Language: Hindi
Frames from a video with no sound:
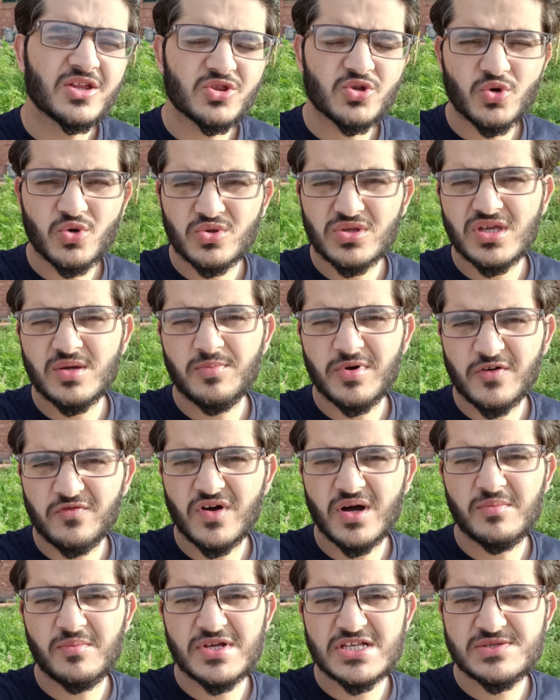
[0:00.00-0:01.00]
तो उनकी
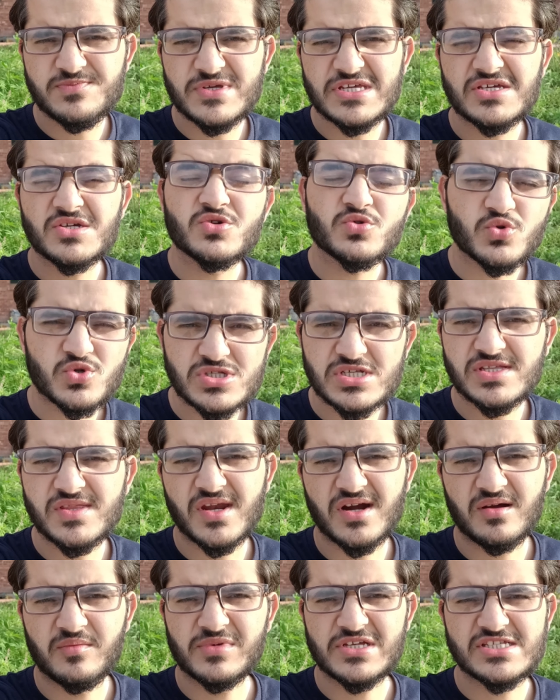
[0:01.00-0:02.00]
परफॉर्मेंस भी उसी
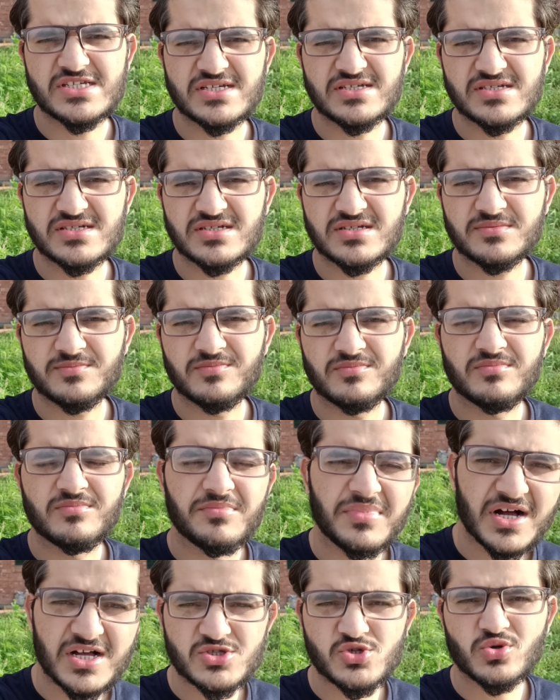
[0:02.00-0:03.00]
तरह हमें चाहिए
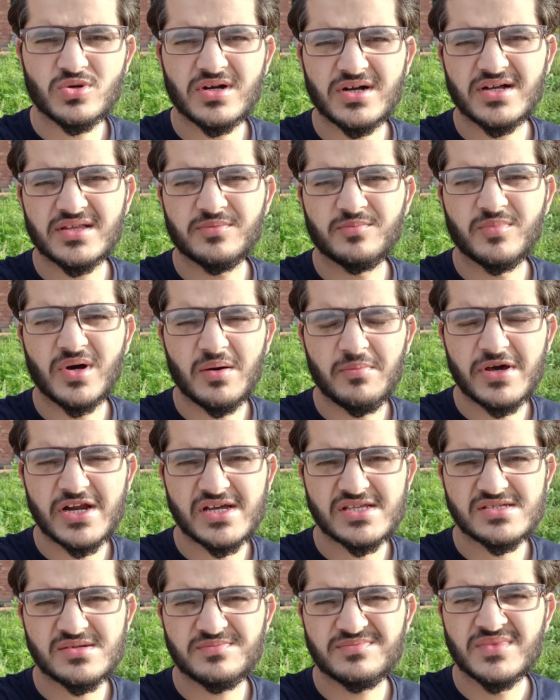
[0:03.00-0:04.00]
बाज़ात बाबर
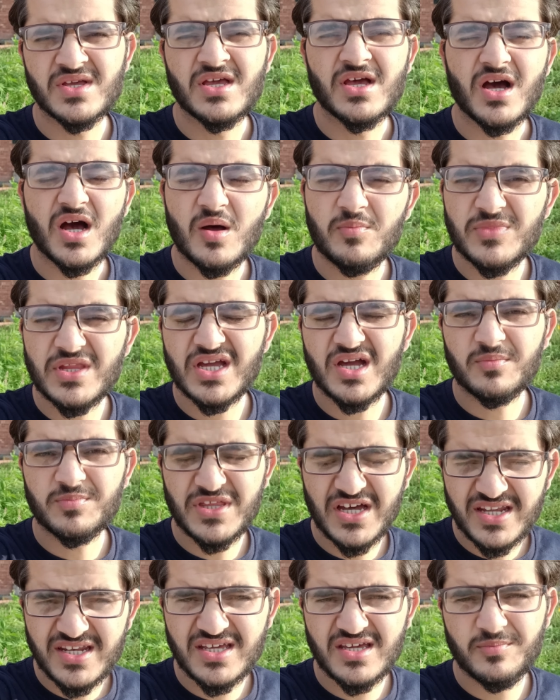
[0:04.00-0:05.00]
आजम अपनी
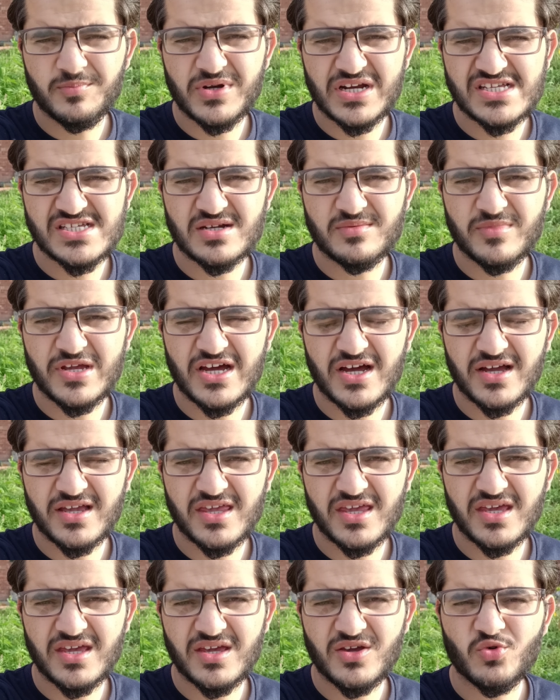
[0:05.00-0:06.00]
कप्तानी के प्रेशर में
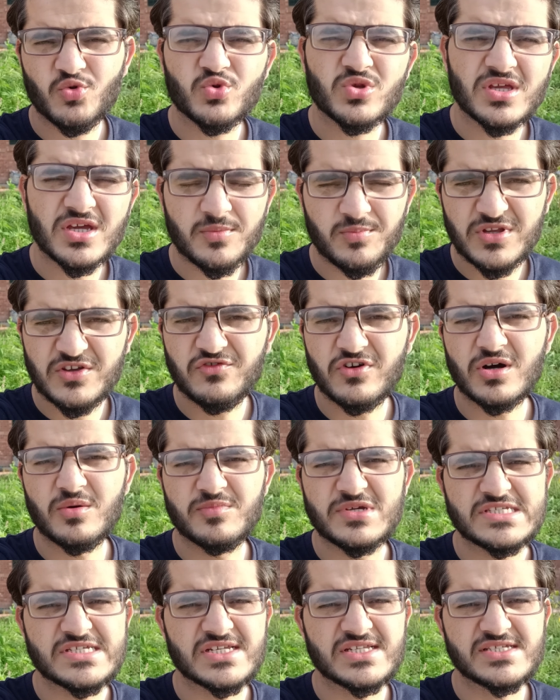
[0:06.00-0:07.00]
आके उनकी अपनी
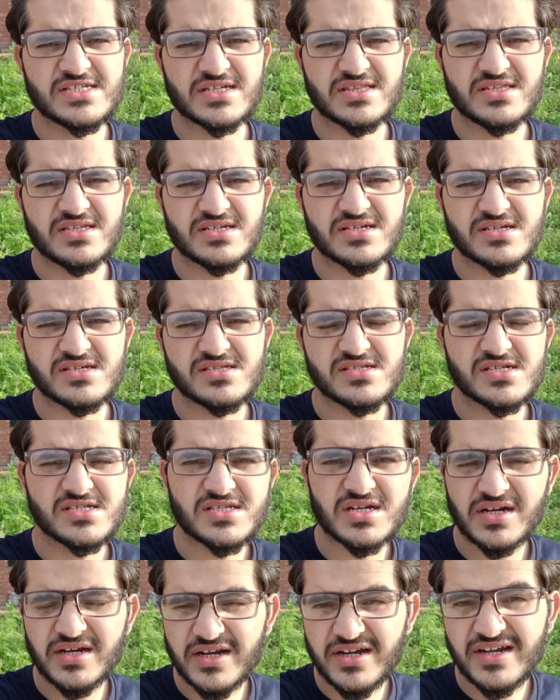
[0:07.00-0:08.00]
फॉर्म भी चली जाती है
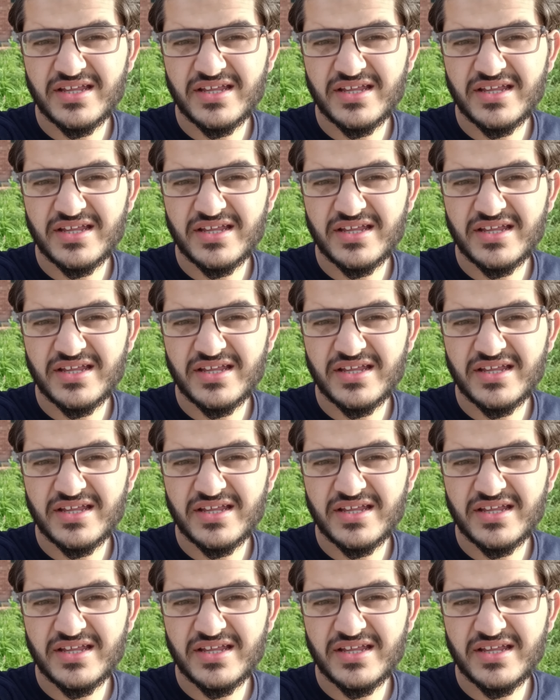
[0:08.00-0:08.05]
जिस तरह